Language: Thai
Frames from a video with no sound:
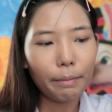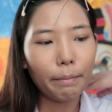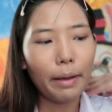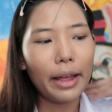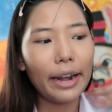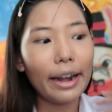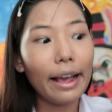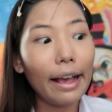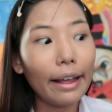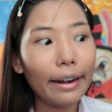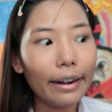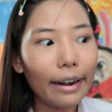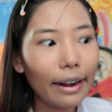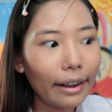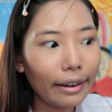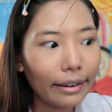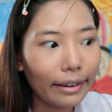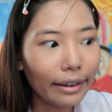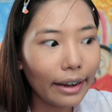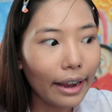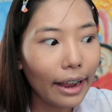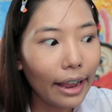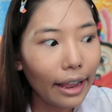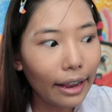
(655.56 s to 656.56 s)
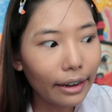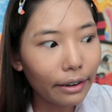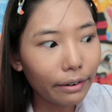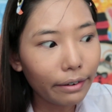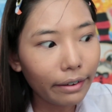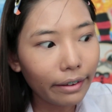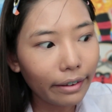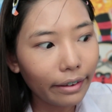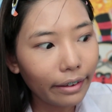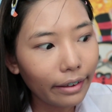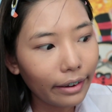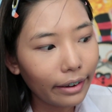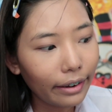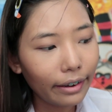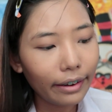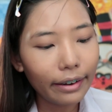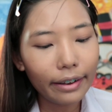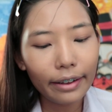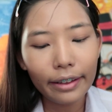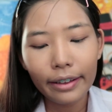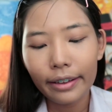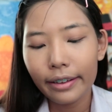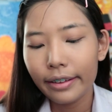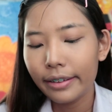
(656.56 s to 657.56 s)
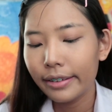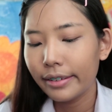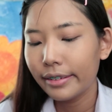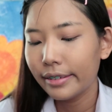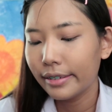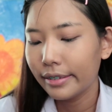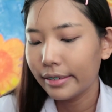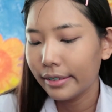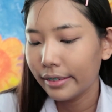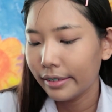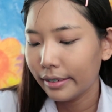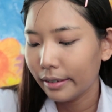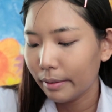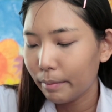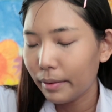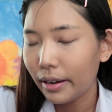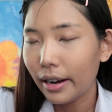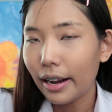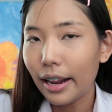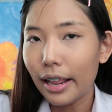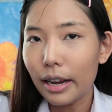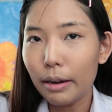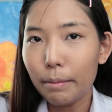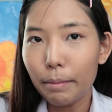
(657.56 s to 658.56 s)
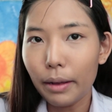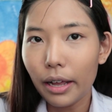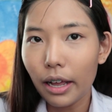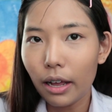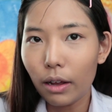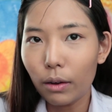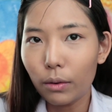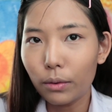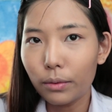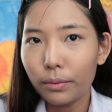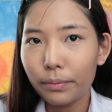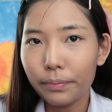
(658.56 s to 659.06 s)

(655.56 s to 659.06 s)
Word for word: มาด้านแล้วจ้าทุกคนเป็นอะไรหรือเปล่า